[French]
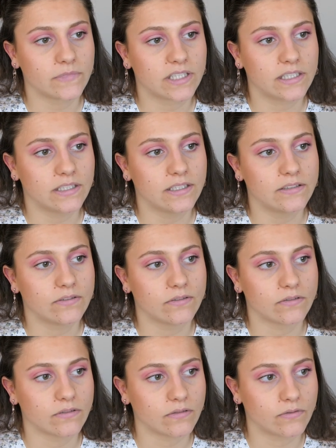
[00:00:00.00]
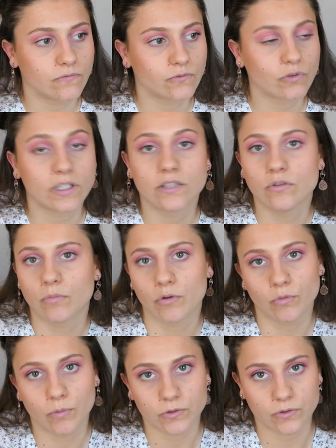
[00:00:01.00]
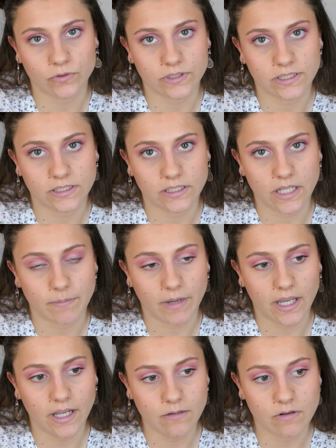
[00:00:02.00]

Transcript: qui disent, euh, soit qui demandent au mendiant ce qu'il aimerait,